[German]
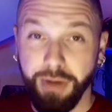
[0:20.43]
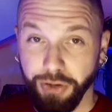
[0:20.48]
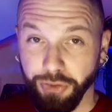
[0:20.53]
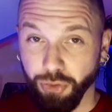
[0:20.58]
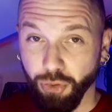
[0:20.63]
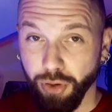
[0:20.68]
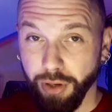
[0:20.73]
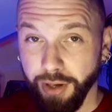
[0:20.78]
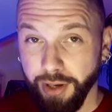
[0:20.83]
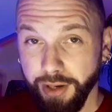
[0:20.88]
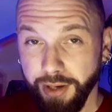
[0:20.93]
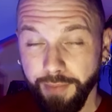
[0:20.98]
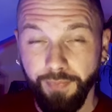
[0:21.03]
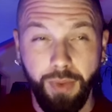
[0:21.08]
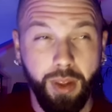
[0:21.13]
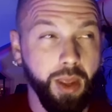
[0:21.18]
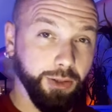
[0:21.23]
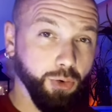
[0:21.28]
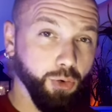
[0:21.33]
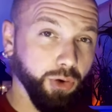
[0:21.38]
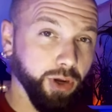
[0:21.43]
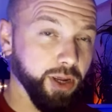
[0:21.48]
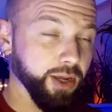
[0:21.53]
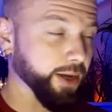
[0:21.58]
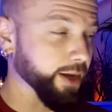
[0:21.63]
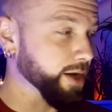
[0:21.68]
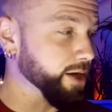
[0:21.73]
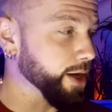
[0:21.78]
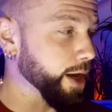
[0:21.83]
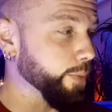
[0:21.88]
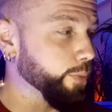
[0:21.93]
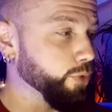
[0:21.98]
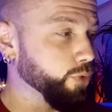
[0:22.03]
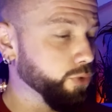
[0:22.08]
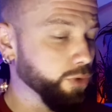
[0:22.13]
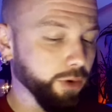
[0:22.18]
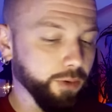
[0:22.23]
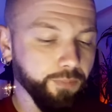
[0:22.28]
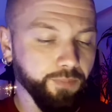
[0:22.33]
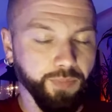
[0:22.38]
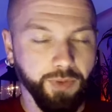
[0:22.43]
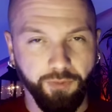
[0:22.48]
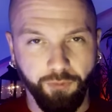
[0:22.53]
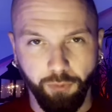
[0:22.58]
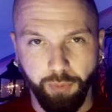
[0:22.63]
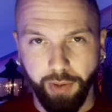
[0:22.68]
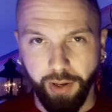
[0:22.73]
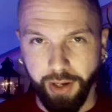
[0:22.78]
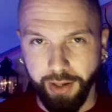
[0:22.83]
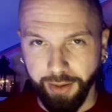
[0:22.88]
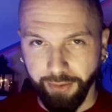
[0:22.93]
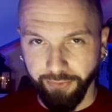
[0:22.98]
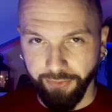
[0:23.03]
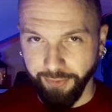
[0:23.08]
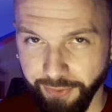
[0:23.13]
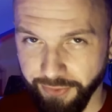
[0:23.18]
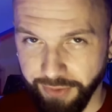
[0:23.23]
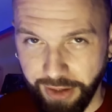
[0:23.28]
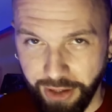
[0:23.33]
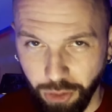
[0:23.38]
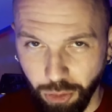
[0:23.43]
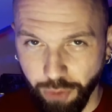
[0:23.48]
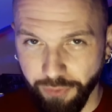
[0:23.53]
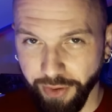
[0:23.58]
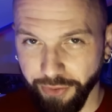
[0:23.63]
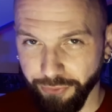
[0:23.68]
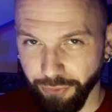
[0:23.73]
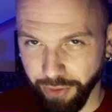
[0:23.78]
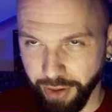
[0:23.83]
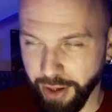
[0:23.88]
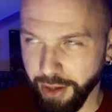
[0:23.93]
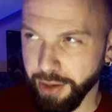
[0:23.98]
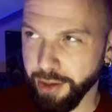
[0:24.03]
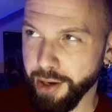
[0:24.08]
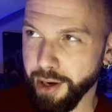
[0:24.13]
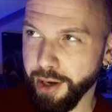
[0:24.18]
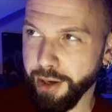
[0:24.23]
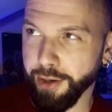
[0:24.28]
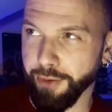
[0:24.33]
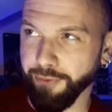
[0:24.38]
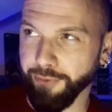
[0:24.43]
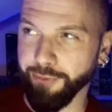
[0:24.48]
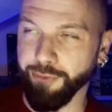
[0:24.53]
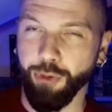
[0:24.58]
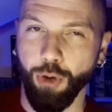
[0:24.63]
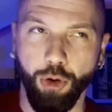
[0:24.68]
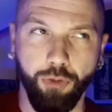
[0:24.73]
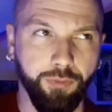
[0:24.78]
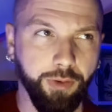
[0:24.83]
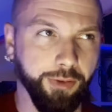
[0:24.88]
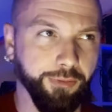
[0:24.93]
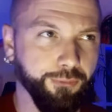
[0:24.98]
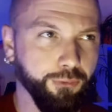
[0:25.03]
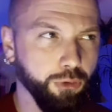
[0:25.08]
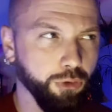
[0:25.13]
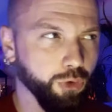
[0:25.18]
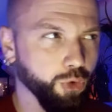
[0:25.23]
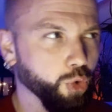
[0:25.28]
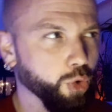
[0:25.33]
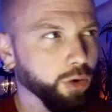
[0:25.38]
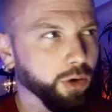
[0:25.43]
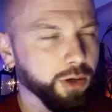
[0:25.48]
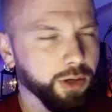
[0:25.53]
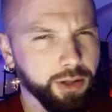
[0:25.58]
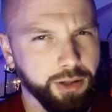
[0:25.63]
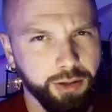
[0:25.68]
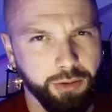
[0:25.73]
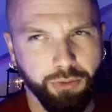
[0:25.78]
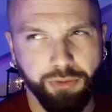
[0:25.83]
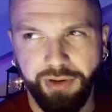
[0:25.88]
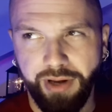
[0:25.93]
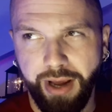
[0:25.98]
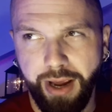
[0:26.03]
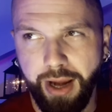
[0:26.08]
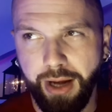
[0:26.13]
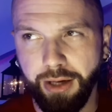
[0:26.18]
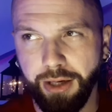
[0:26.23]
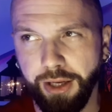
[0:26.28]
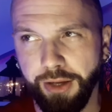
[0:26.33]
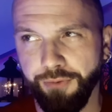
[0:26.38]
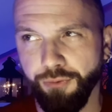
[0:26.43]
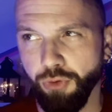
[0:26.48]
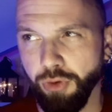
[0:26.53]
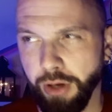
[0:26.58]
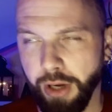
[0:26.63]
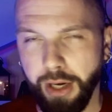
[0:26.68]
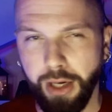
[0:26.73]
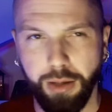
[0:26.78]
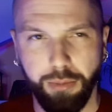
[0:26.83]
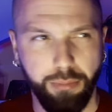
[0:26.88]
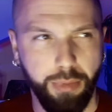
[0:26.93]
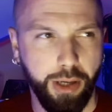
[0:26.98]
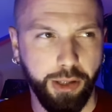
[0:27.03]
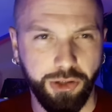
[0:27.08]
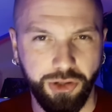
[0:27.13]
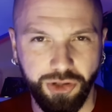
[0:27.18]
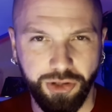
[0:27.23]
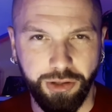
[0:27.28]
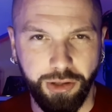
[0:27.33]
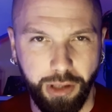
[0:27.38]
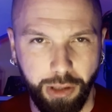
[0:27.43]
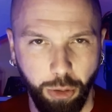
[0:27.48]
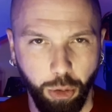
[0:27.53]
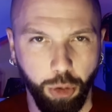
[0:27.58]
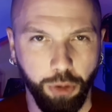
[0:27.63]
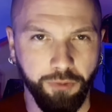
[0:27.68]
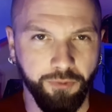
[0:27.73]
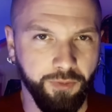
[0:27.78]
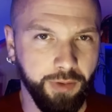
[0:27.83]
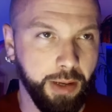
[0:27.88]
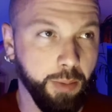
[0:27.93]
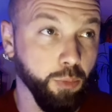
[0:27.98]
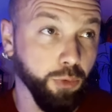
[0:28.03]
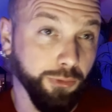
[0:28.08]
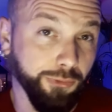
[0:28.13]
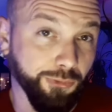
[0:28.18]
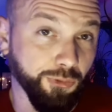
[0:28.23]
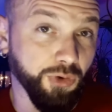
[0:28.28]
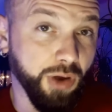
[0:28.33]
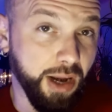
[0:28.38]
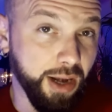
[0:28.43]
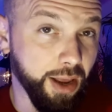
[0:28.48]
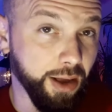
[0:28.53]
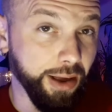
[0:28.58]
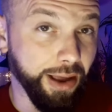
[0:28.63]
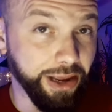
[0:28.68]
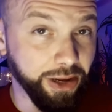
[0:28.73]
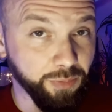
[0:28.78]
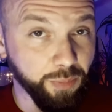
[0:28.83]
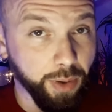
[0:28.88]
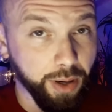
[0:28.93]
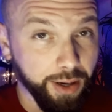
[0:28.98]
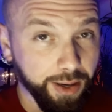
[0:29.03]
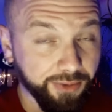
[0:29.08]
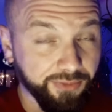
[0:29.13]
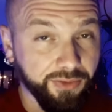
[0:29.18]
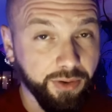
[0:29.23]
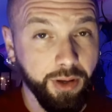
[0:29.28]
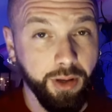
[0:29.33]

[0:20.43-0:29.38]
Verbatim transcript: natürlich, Kategorie Kinderbuch, Wobei das ist nicht nur was für Kinder, das ist auch was für Jugendliche und eigentlich für jeden Menschen, der irgendwie emotional erreichbar ist.